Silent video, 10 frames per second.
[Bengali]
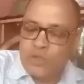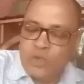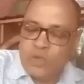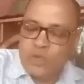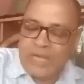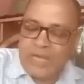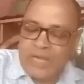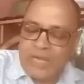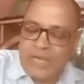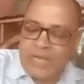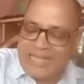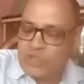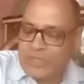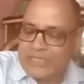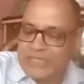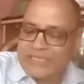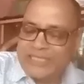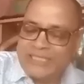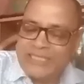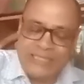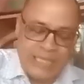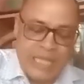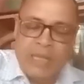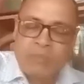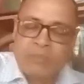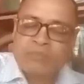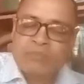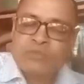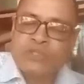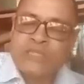লোক কাজ করে সেটি যে